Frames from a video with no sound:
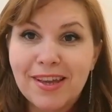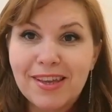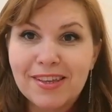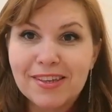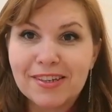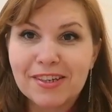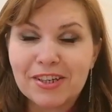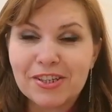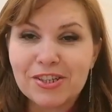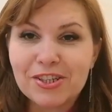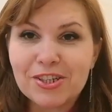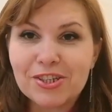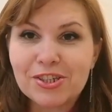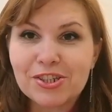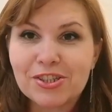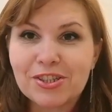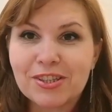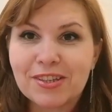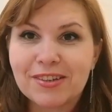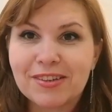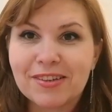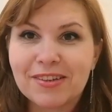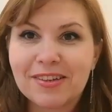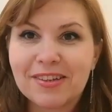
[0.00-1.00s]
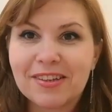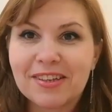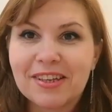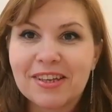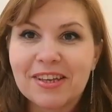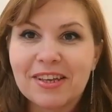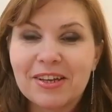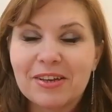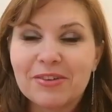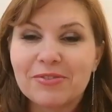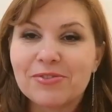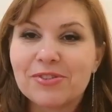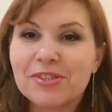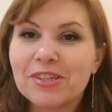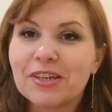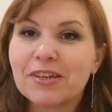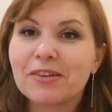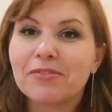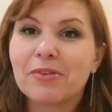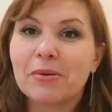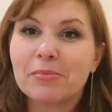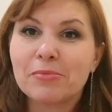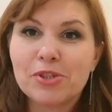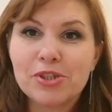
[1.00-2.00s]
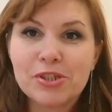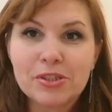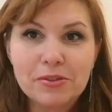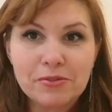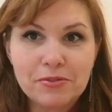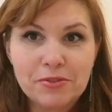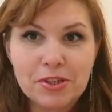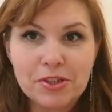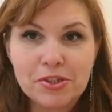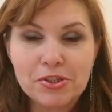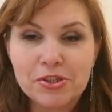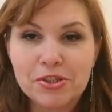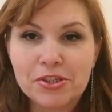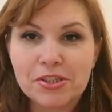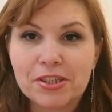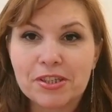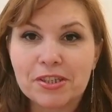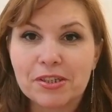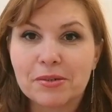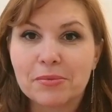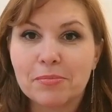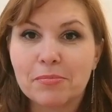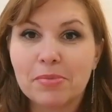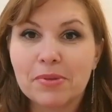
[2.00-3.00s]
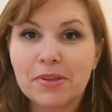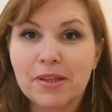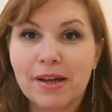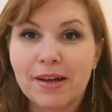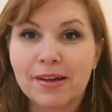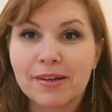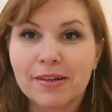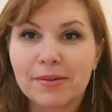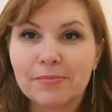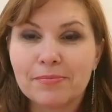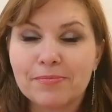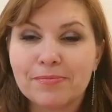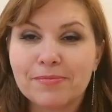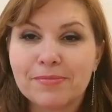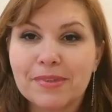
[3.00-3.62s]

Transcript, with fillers: И, конечно, всех вам человеческих благ.